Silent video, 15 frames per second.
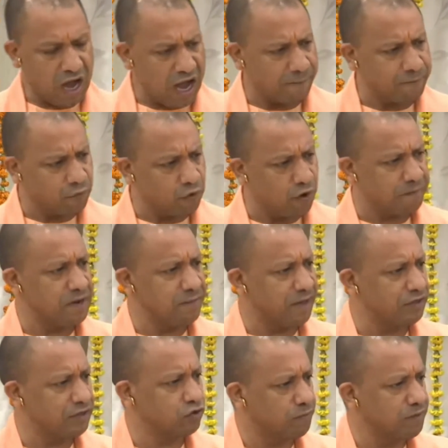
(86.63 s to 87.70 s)
आपको अपनी
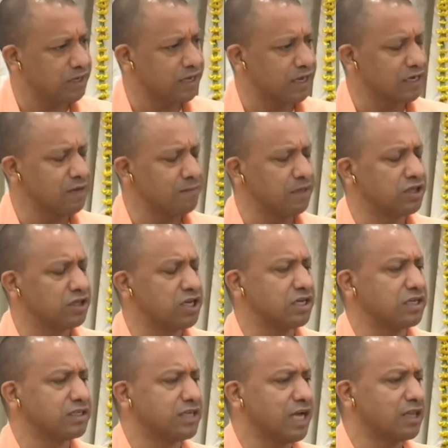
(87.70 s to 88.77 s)
बात जो भी करनी है मंत्री
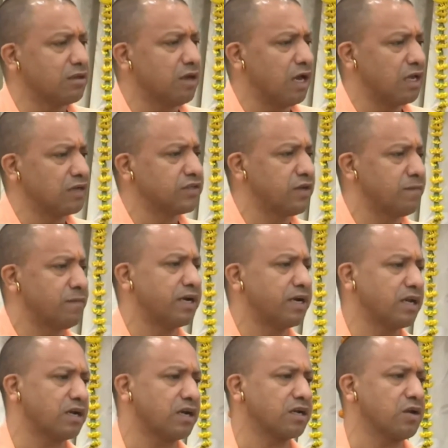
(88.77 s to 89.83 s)
के साथ अलग से
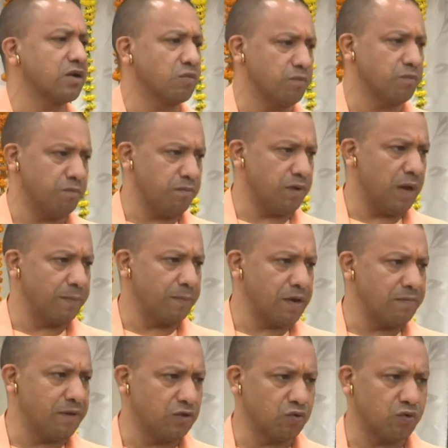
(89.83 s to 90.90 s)
बैठक करके
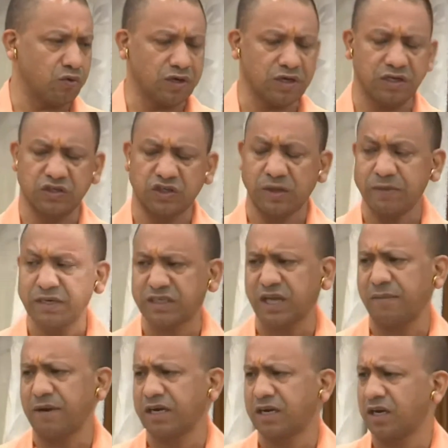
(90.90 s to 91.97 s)
अपनी बात को रखें
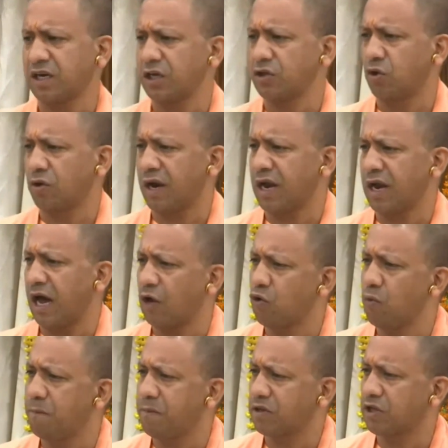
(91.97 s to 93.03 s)
समीक्षा बैठक के दौरान
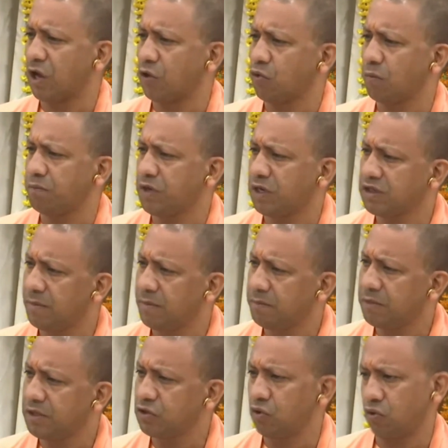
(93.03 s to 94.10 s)
आरोप प्रत्यारोप एकदम
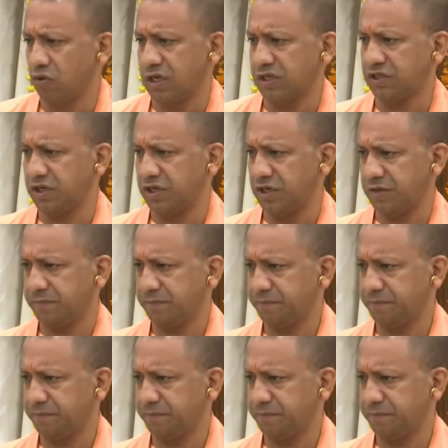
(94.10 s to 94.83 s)
बंद होना चाहिए